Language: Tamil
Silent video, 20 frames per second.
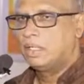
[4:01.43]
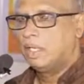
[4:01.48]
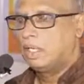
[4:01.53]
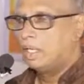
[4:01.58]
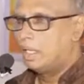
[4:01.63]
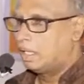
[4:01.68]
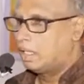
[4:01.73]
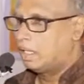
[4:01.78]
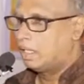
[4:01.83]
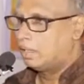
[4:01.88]

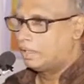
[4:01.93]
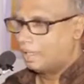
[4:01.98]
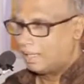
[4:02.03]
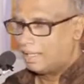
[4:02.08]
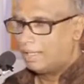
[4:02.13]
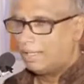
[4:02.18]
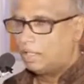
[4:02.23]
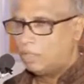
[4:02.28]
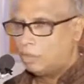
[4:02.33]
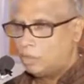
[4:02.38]
எங்களுக்கு
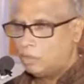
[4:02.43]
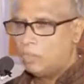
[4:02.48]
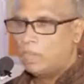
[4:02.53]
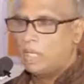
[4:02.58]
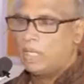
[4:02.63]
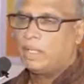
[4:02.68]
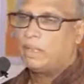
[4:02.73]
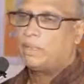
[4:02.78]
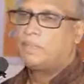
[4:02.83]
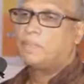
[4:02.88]
தெரிந்த
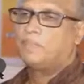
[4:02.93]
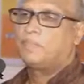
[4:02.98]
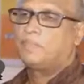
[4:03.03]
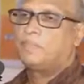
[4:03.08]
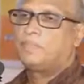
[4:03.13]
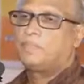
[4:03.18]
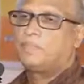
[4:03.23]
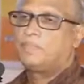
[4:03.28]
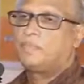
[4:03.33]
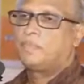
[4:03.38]
உண்மை
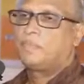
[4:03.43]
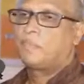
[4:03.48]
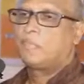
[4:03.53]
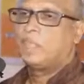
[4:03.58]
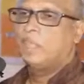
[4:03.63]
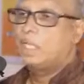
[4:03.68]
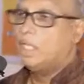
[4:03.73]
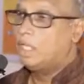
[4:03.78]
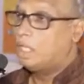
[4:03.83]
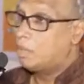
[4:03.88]

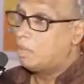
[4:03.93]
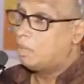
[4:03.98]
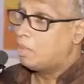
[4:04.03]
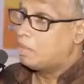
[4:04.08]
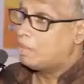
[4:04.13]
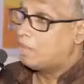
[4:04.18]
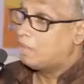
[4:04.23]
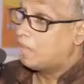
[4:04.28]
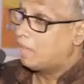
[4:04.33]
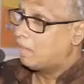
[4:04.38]

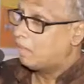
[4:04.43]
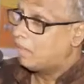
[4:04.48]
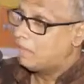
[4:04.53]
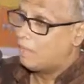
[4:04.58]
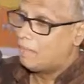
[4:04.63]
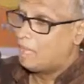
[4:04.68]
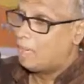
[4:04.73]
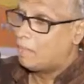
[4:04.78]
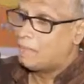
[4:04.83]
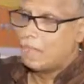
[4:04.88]
இன்னமும் நிறைய
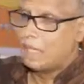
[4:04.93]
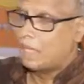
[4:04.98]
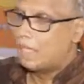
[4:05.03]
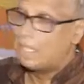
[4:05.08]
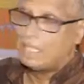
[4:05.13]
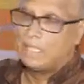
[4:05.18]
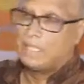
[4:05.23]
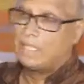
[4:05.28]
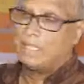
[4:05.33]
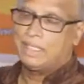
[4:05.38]
விடுவிக்கப்பட
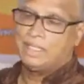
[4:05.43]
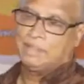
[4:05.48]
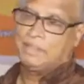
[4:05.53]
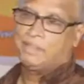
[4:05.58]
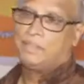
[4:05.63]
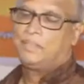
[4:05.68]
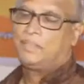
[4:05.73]
இருக்கிறது